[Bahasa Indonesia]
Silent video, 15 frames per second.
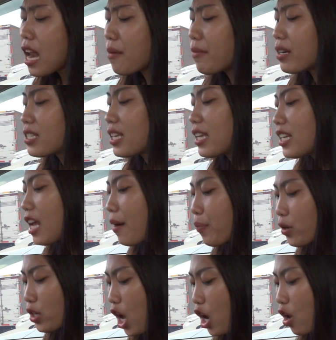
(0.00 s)
Dan bersihinnya
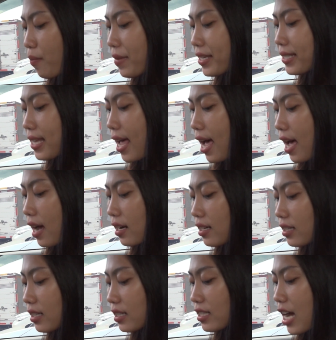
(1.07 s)
pun kalau bisa
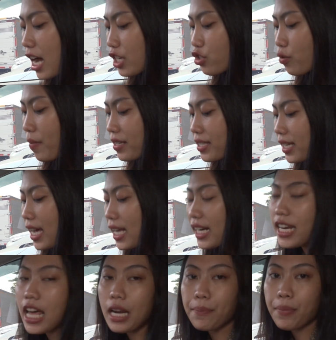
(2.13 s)
nggak cuma
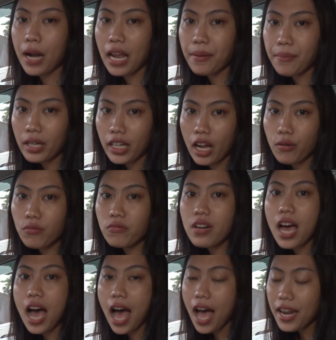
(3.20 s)
sekali dari primer yang
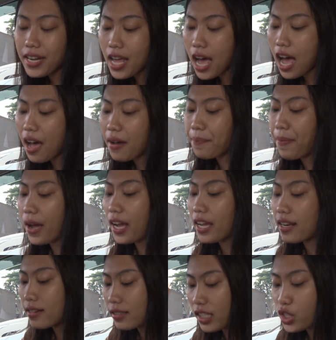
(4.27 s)
udah ada,
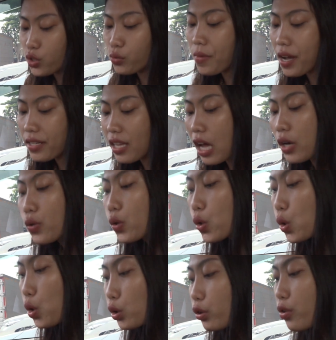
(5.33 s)
pakai tisu basah
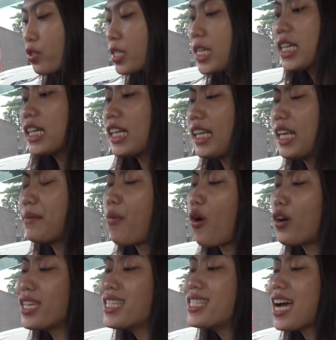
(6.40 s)
dulu, terus dikeringin.
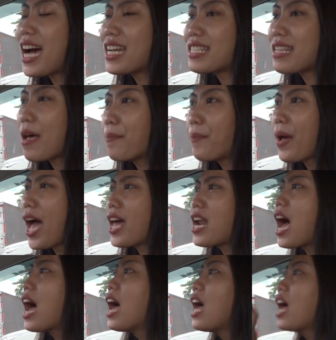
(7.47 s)
Pokoknya jangan sampai
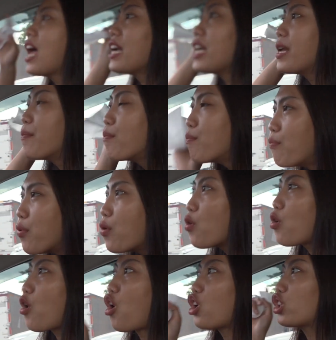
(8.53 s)
ada
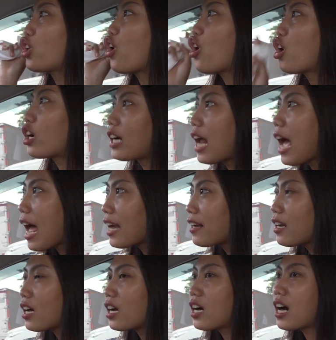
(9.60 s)
debu,
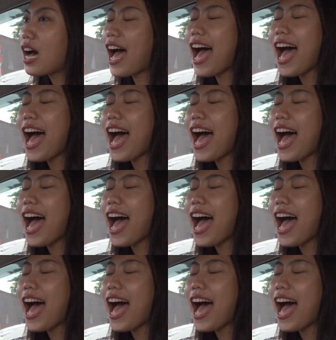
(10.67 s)
kotoran, e,